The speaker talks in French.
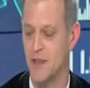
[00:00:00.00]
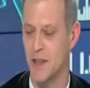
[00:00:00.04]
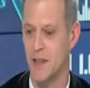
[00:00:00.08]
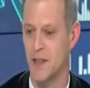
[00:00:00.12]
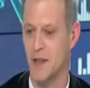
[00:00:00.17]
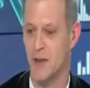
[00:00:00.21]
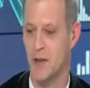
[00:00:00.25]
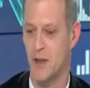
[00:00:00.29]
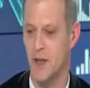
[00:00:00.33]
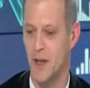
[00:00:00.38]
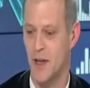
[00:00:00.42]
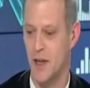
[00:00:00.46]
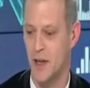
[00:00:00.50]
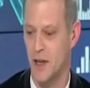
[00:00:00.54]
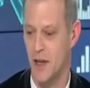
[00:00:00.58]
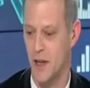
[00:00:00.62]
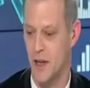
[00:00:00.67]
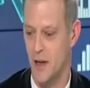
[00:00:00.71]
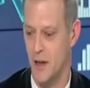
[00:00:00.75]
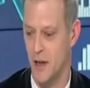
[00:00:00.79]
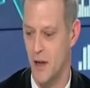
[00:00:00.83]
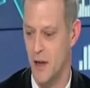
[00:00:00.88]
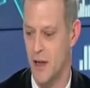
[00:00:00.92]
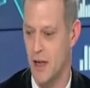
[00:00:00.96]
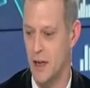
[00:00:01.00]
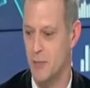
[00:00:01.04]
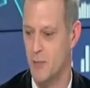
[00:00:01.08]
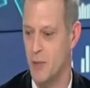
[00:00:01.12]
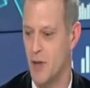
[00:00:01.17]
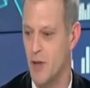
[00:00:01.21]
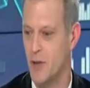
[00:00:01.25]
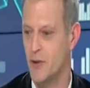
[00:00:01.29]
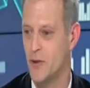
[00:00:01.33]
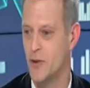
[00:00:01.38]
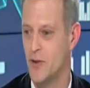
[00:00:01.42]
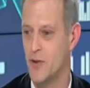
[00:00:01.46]
C'est-à-dire que euh, les
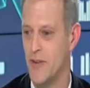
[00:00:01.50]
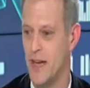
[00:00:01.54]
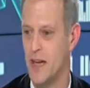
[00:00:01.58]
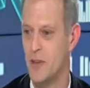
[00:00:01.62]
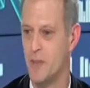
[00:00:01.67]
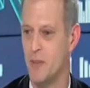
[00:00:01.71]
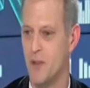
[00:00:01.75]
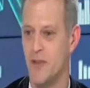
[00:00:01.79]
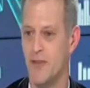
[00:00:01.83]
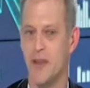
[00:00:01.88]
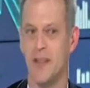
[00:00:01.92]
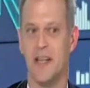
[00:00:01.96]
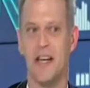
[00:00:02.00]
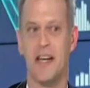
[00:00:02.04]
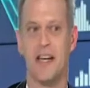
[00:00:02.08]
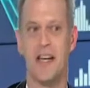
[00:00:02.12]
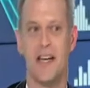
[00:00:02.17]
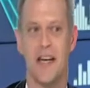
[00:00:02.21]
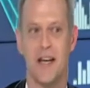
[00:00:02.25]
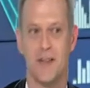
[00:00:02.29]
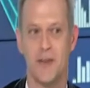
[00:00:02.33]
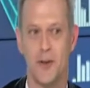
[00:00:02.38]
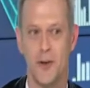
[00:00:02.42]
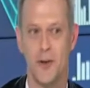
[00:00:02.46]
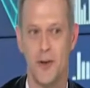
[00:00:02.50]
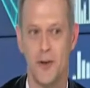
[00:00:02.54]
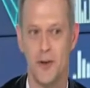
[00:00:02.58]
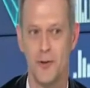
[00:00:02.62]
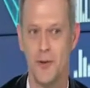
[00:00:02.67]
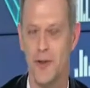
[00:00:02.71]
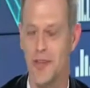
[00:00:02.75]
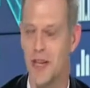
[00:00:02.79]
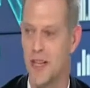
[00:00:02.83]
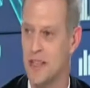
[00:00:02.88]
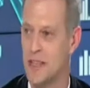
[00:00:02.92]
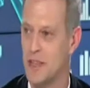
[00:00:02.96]
bonnes nouvelles peuvent
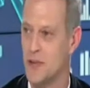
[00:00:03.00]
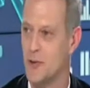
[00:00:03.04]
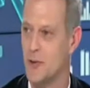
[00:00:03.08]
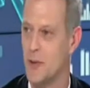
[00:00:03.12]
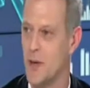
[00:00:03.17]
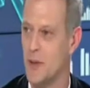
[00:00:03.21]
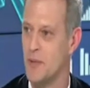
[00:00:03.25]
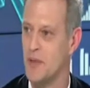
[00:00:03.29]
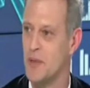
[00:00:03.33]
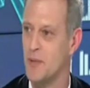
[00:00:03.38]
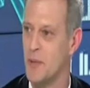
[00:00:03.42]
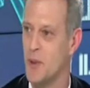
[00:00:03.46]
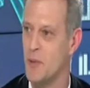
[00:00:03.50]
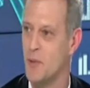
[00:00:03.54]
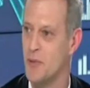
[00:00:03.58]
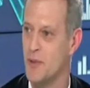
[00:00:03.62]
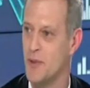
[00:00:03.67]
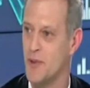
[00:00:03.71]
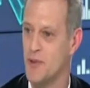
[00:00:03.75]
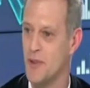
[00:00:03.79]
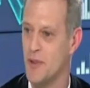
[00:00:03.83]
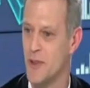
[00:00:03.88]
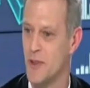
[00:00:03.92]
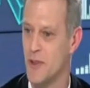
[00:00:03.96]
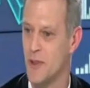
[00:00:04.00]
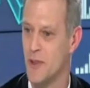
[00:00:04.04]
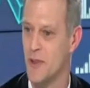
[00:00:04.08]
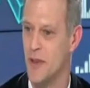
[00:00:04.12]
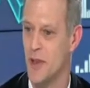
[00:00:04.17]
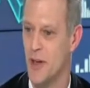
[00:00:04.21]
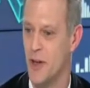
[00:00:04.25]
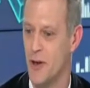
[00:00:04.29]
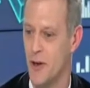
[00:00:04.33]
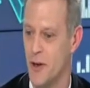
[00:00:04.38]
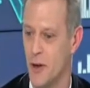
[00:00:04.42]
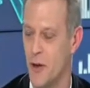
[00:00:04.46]
réintroduire un discours un petit peu plus euh,
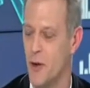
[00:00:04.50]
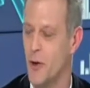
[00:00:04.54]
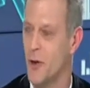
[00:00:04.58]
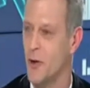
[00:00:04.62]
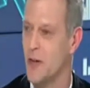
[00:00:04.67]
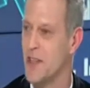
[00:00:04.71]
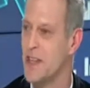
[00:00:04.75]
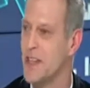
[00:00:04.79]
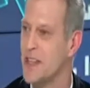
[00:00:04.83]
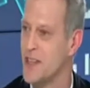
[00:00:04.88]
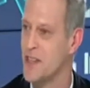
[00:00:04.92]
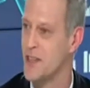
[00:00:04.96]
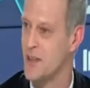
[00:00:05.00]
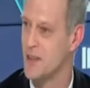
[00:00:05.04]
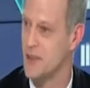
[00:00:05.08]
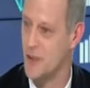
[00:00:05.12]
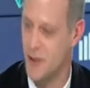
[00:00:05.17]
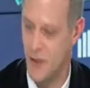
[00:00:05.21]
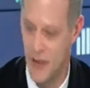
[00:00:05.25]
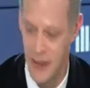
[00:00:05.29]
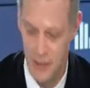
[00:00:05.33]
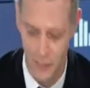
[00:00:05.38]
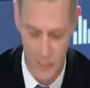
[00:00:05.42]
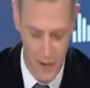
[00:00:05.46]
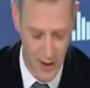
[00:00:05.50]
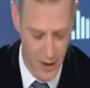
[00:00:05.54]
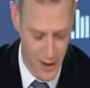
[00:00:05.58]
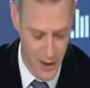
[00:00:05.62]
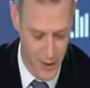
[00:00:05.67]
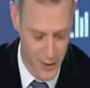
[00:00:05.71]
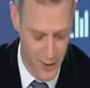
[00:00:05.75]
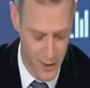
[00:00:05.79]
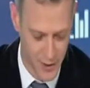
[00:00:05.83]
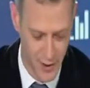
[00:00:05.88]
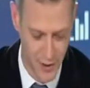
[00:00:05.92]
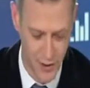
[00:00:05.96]
au quiche de la
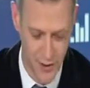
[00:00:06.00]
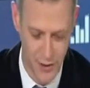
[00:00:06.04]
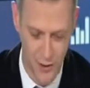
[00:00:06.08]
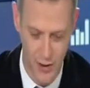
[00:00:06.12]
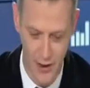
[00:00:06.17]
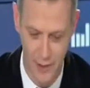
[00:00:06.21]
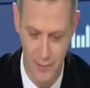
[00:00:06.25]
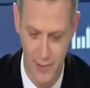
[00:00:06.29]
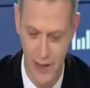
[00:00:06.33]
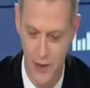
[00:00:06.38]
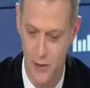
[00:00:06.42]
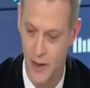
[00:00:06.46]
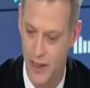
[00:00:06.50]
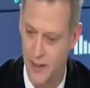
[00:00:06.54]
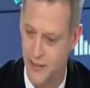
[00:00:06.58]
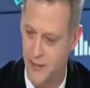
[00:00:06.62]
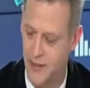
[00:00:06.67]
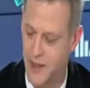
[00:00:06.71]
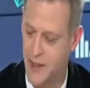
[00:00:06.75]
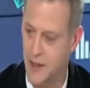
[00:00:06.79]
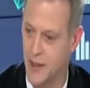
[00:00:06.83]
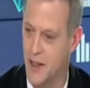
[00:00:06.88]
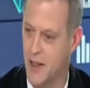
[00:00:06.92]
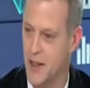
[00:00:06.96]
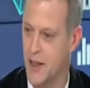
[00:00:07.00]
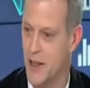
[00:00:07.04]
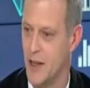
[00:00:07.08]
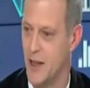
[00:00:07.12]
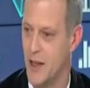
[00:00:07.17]
part de, la, part de la Fed.